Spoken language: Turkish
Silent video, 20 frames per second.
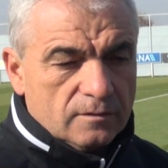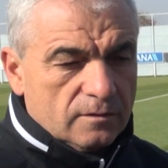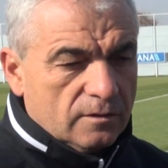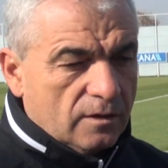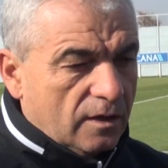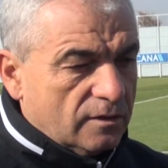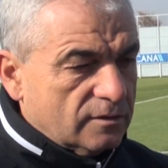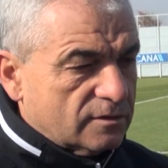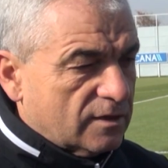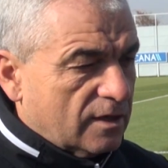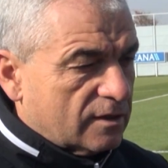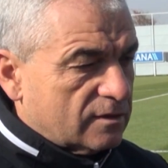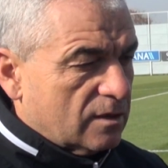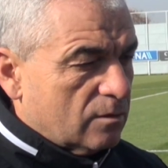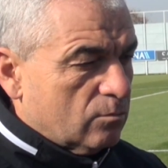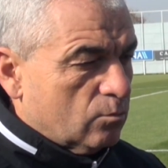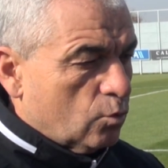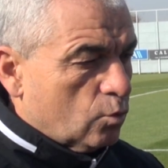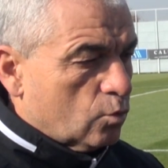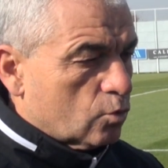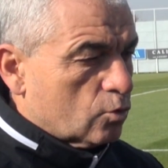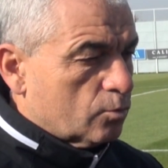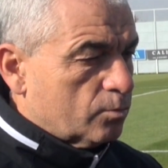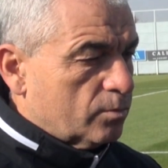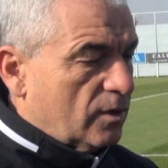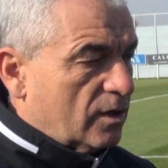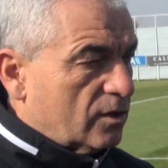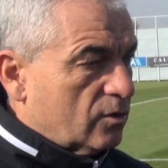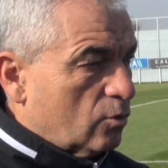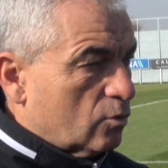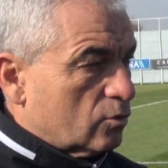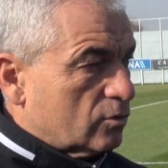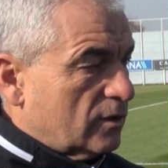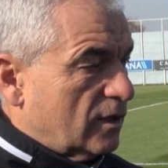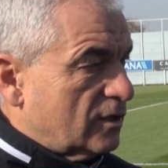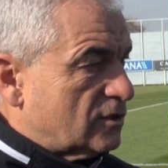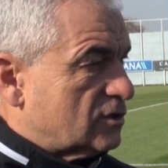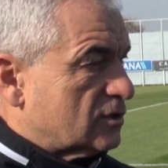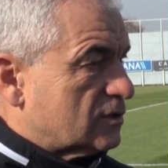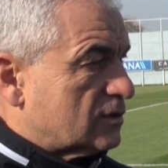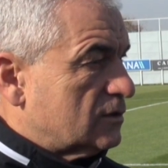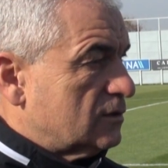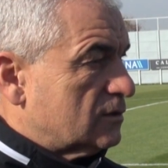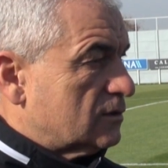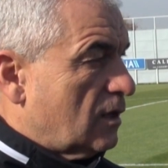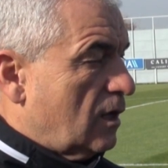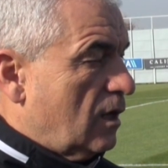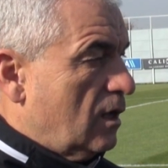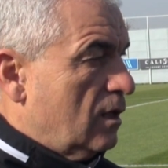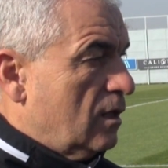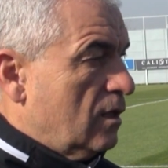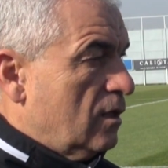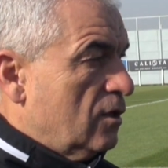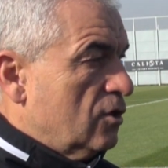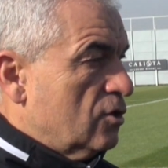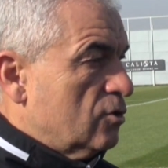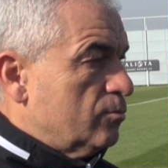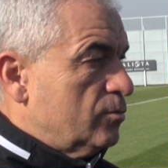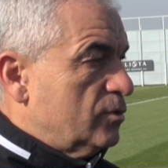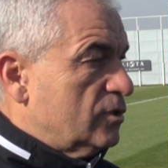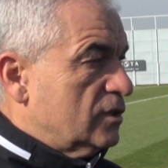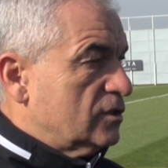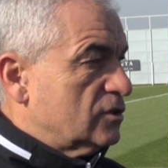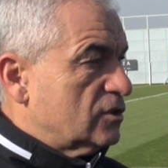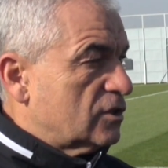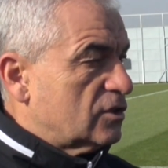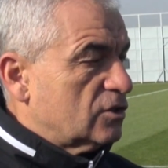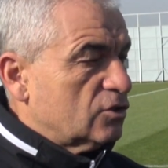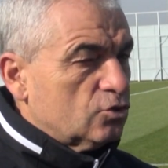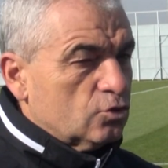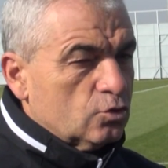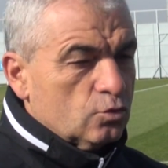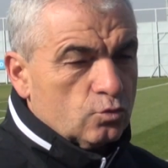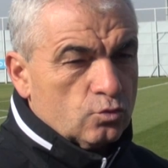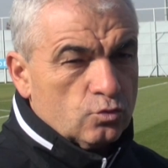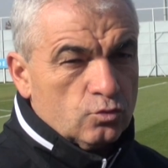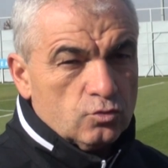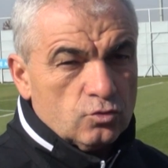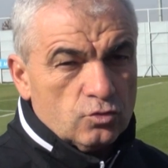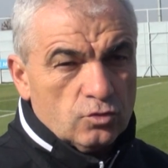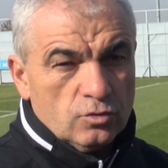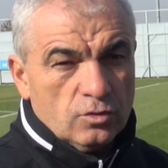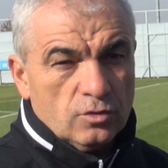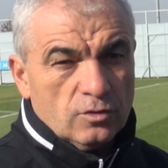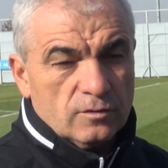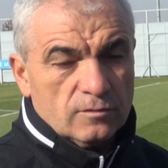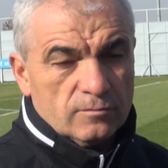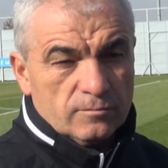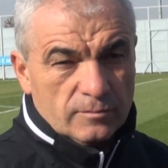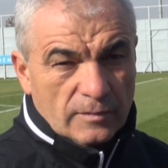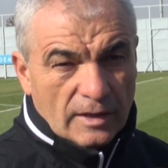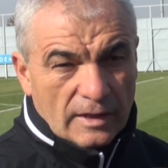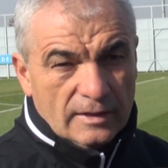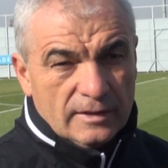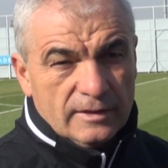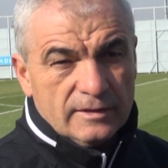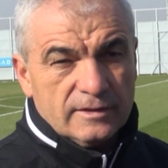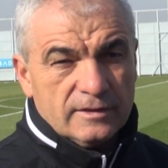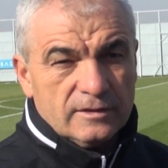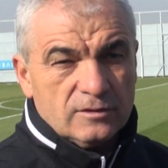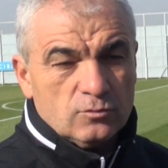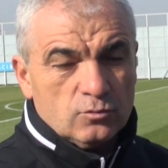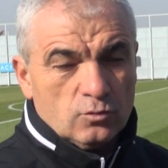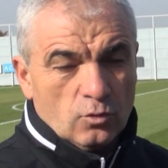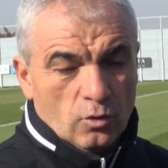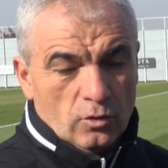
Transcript: Yani zaten bu gruplar ortaya çıktığında birinci, ikinci, üçüncü belliydi.